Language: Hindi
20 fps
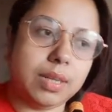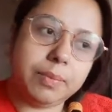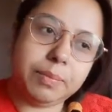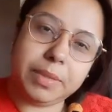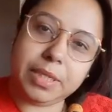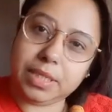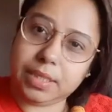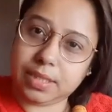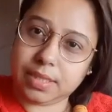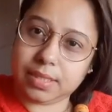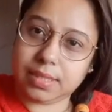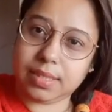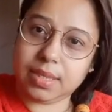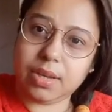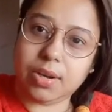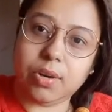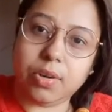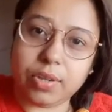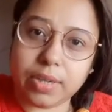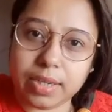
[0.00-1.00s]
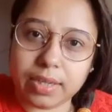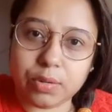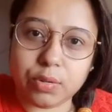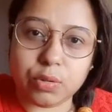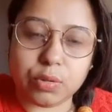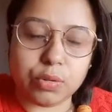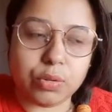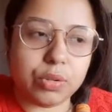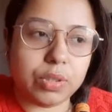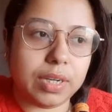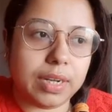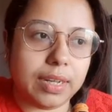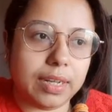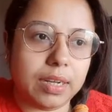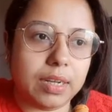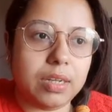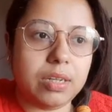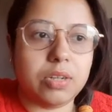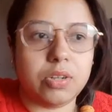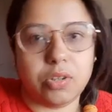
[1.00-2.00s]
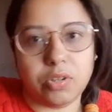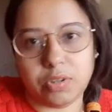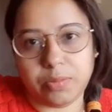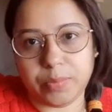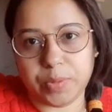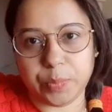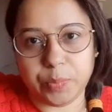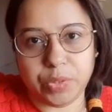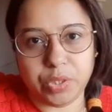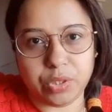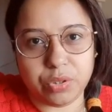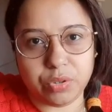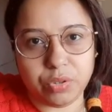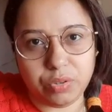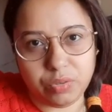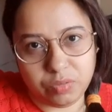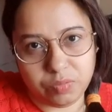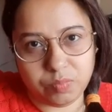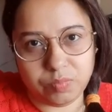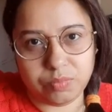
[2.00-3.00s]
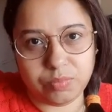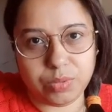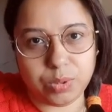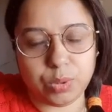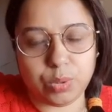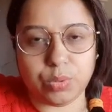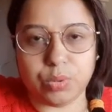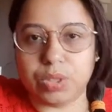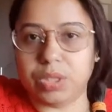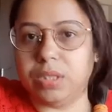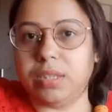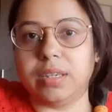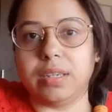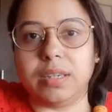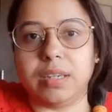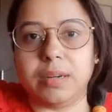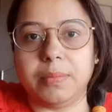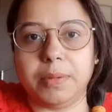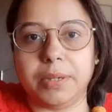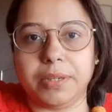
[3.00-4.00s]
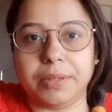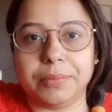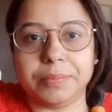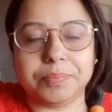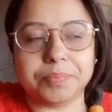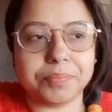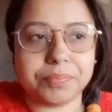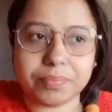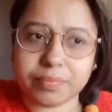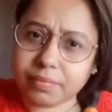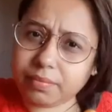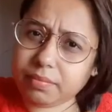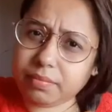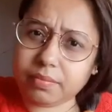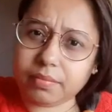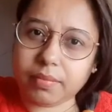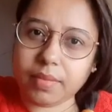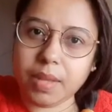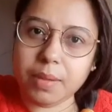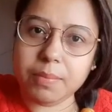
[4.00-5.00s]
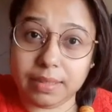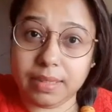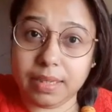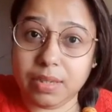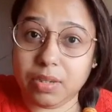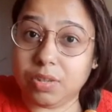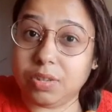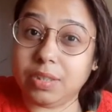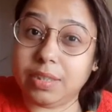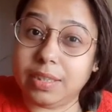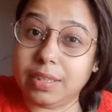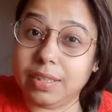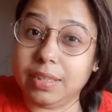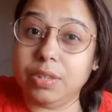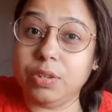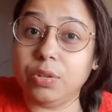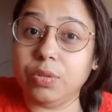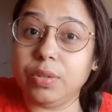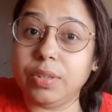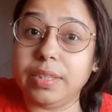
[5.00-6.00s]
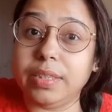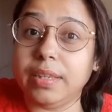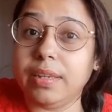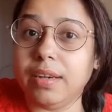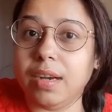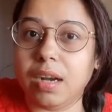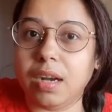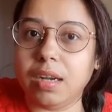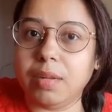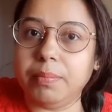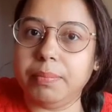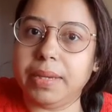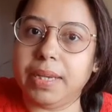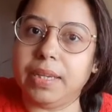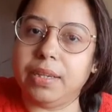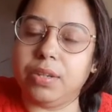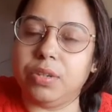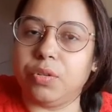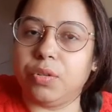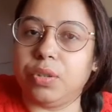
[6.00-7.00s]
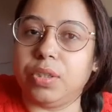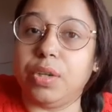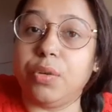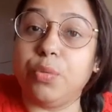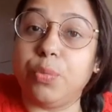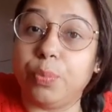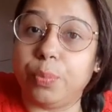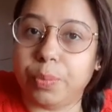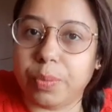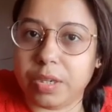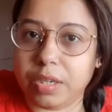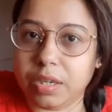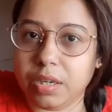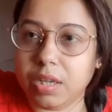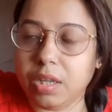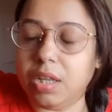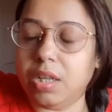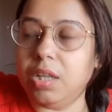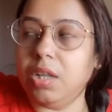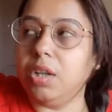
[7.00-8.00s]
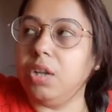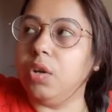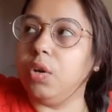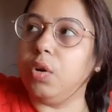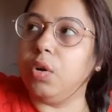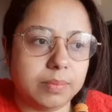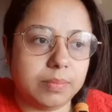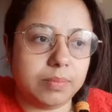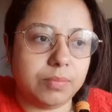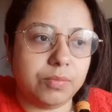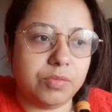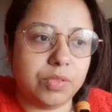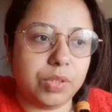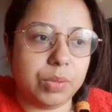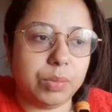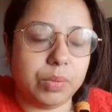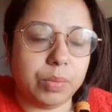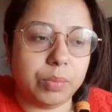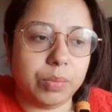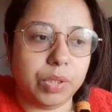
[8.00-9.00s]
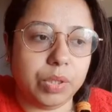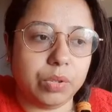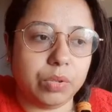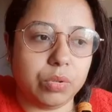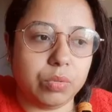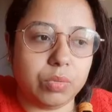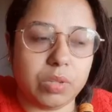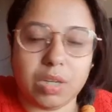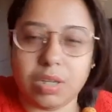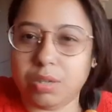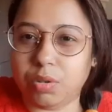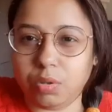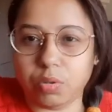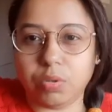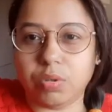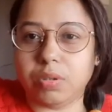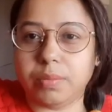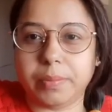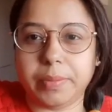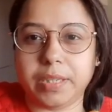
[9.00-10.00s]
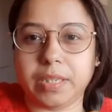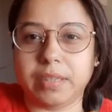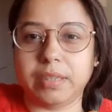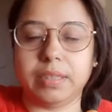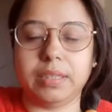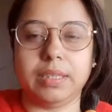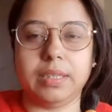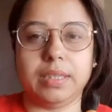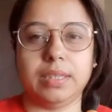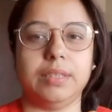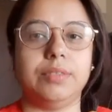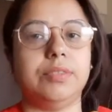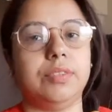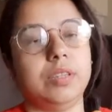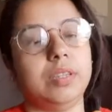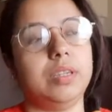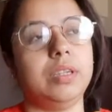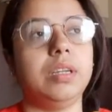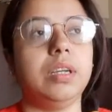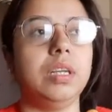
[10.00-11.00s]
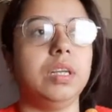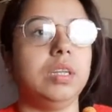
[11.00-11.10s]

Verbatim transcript: पीछे से और एक टुक टुक आया और मम्मी को ज़ोर से धक्का मारा गई और गिरी तो गिरी कहाँ मेन रोड के ऊपर और फिर मम्मी को वहाँ लोग पकड़ के फिर